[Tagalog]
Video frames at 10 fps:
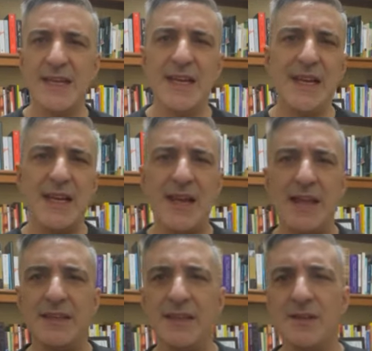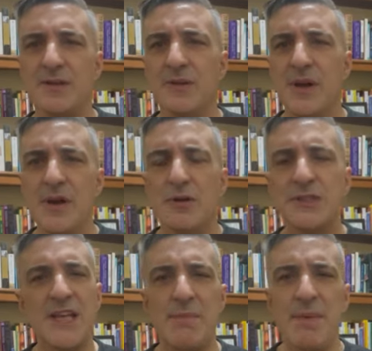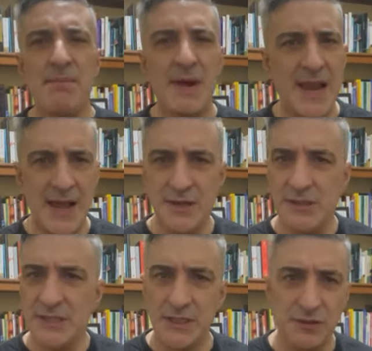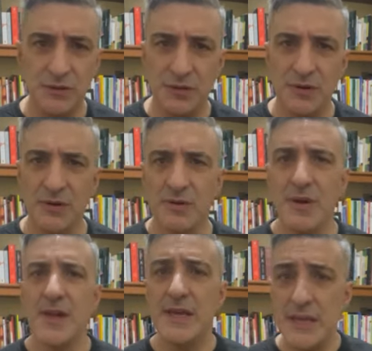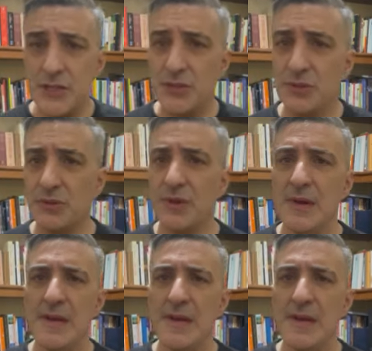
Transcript: Tigilan natin yung usapang malayon sa totoong issue.